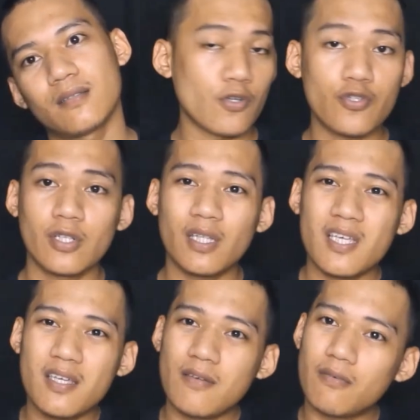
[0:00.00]

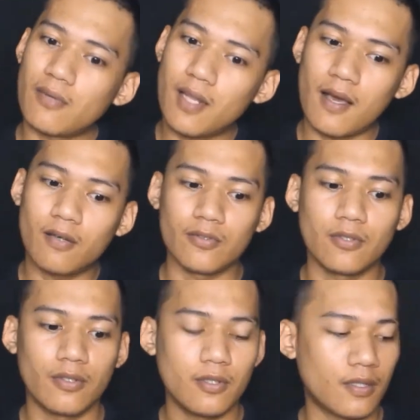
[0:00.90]
Unfortunately, wala ako
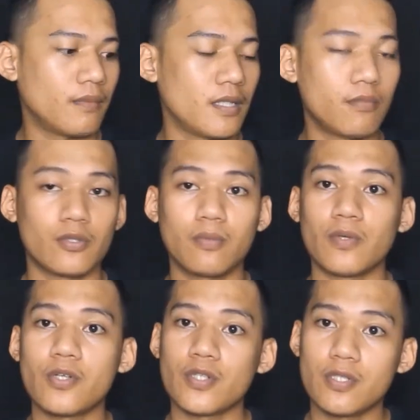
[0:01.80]
noon. I'm unable to
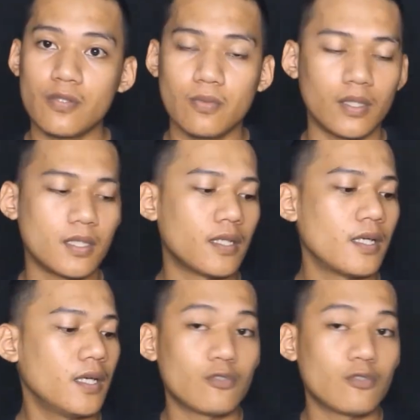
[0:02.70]
purchase one.